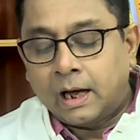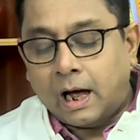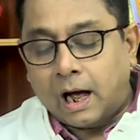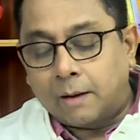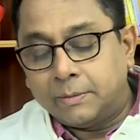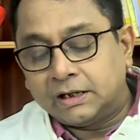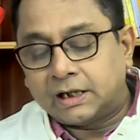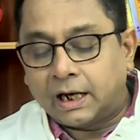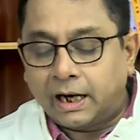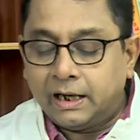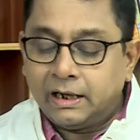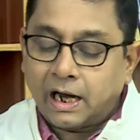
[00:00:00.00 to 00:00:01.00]
আমি
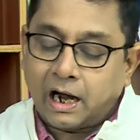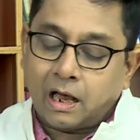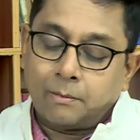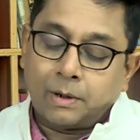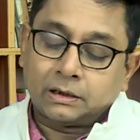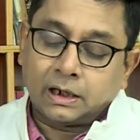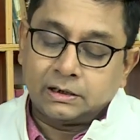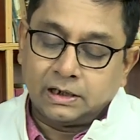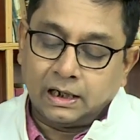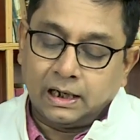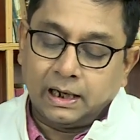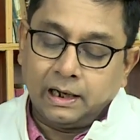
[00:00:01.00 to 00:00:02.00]
সেই ন্যাড়া মাথা
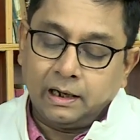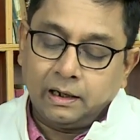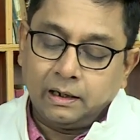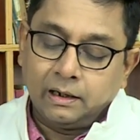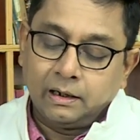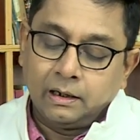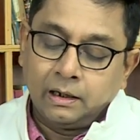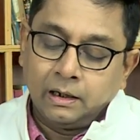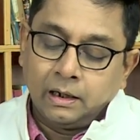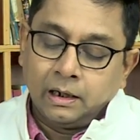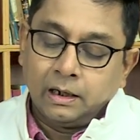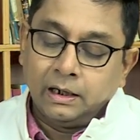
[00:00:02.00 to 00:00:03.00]
ছেলে
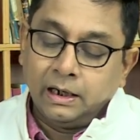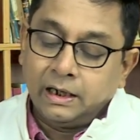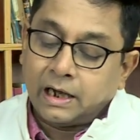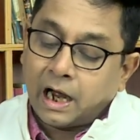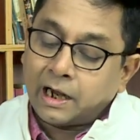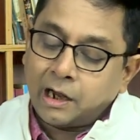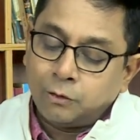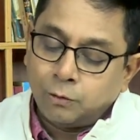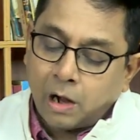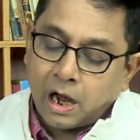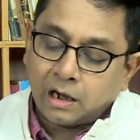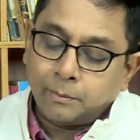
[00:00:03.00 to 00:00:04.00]

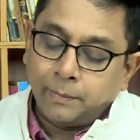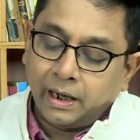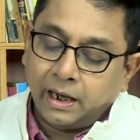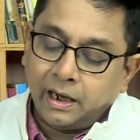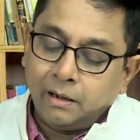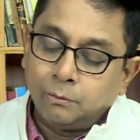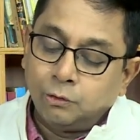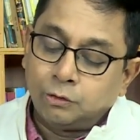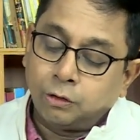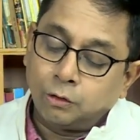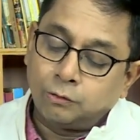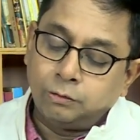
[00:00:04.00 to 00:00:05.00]
নিকারাগুয়ার মেয়ে
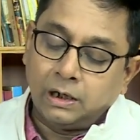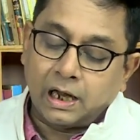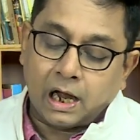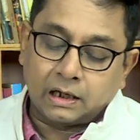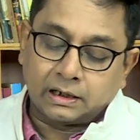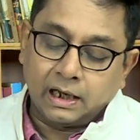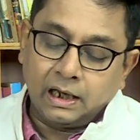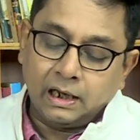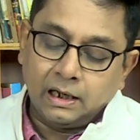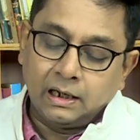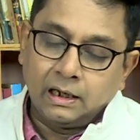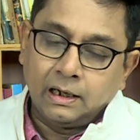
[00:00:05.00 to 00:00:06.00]
মুঠো খুলে হাতে
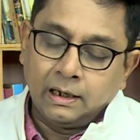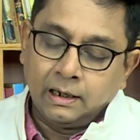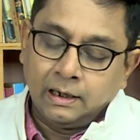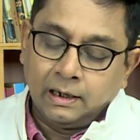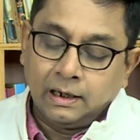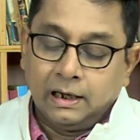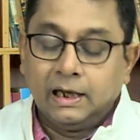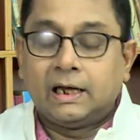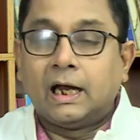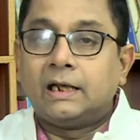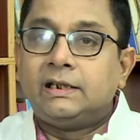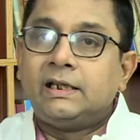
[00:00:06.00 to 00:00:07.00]

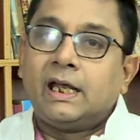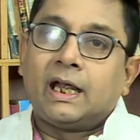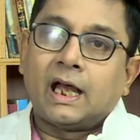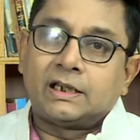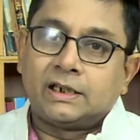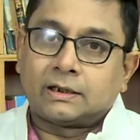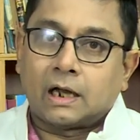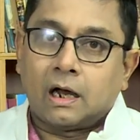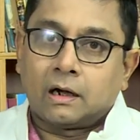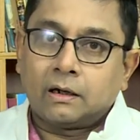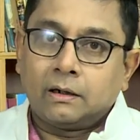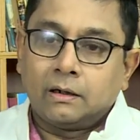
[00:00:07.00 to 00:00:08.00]
লিখে দিয়ে গেছে তার
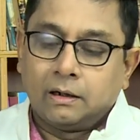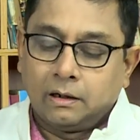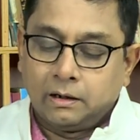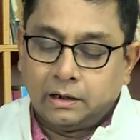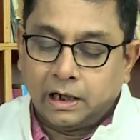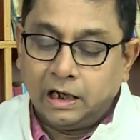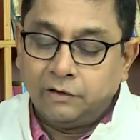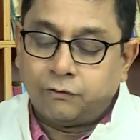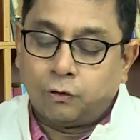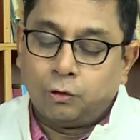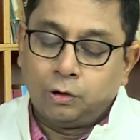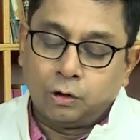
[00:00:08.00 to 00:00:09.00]

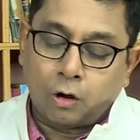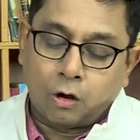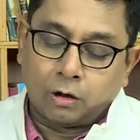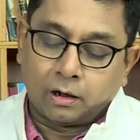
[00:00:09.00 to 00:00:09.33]
টেলিফোন নং